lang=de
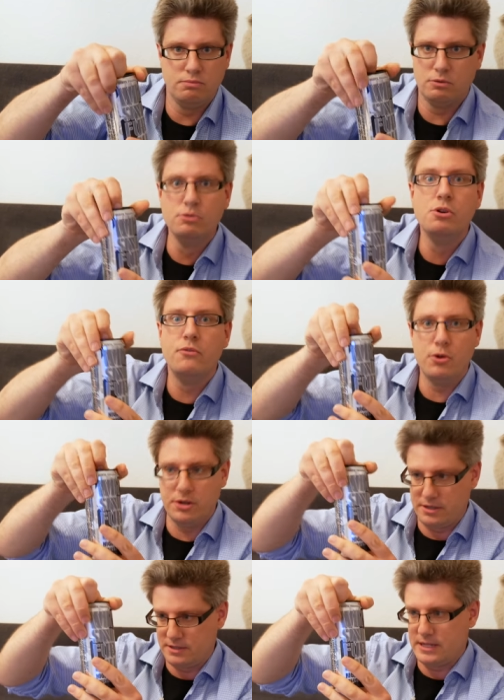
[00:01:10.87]

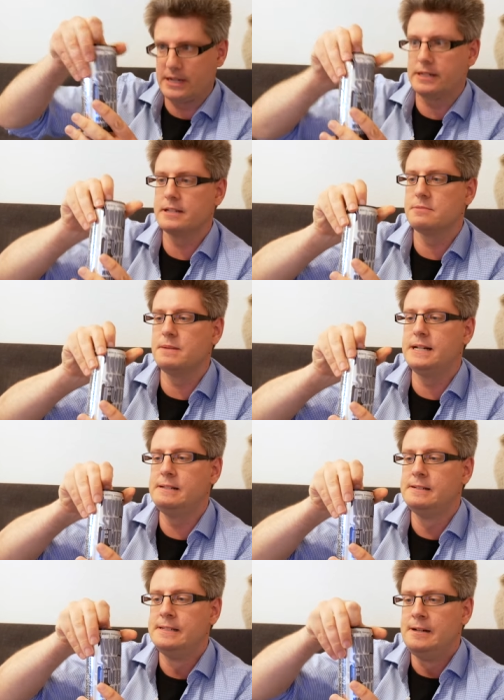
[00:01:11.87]
Ungewöhnliches, sage ich jetzt
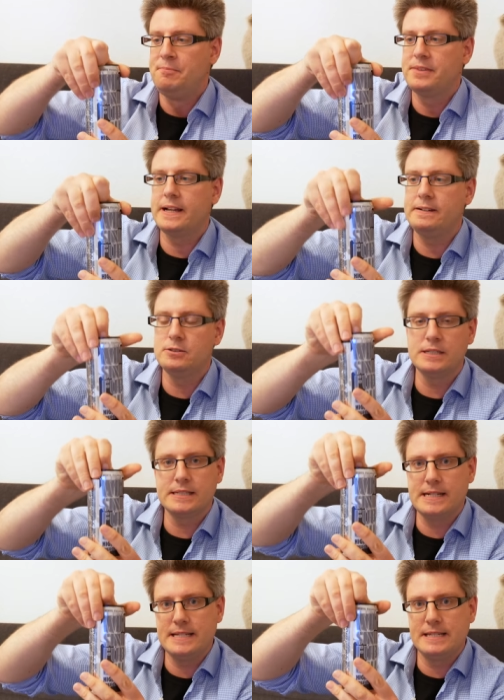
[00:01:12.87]
mal.
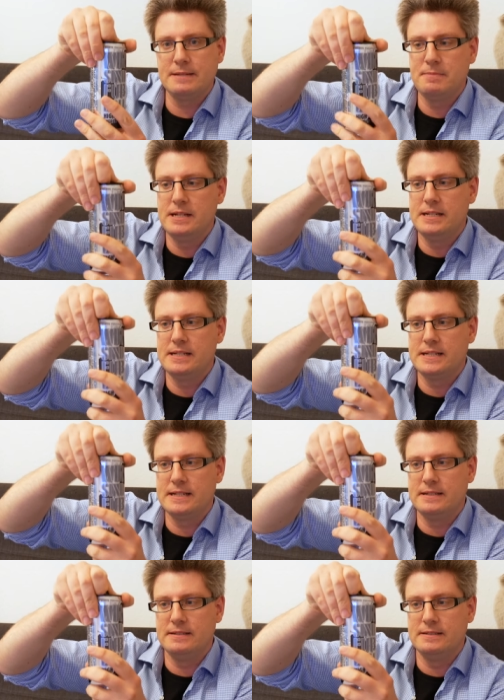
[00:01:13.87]
330 Milliliter
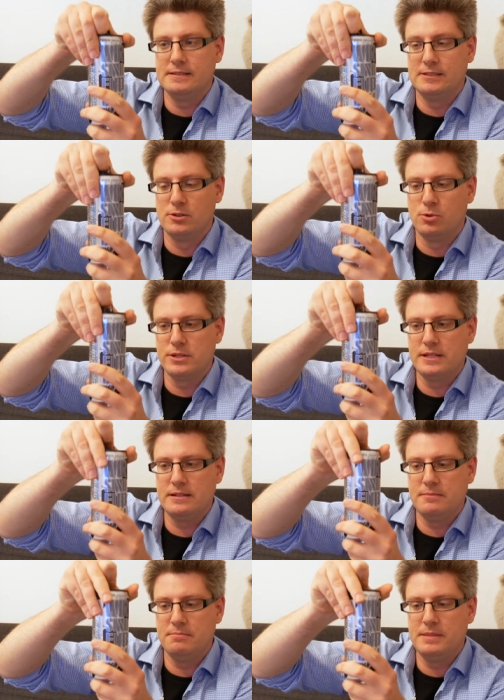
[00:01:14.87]

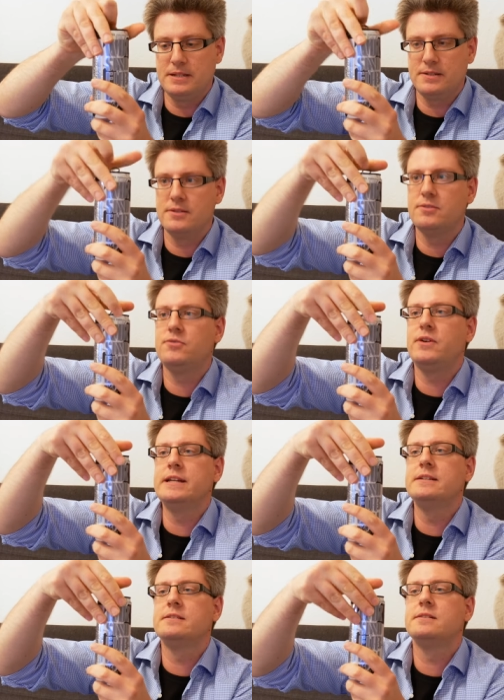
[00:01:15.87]
Dose mit
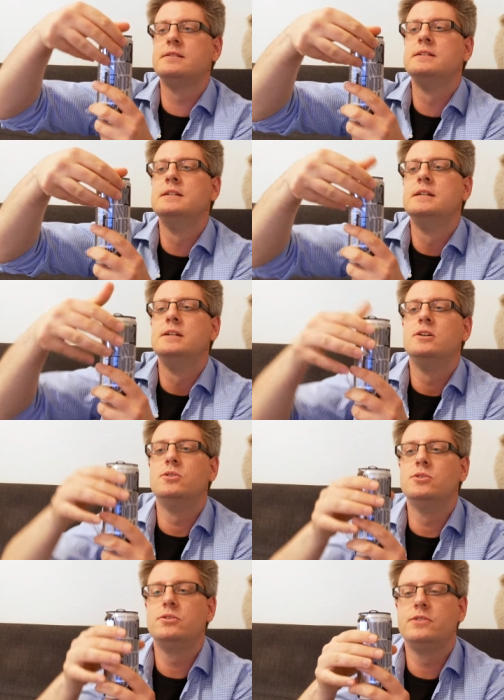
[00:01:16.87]
Pfand.
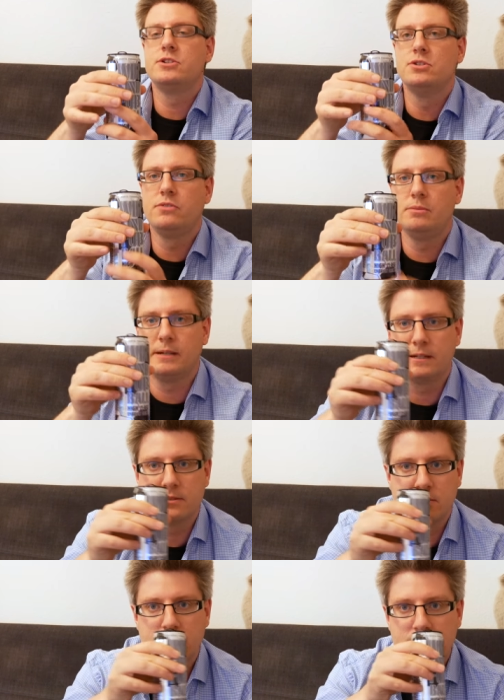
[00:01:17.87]
Und wir schnüffeln mal
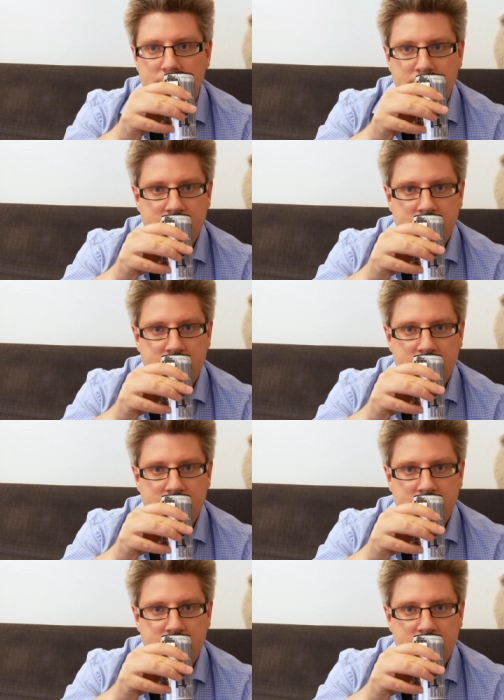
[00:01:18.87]
ganz kurz.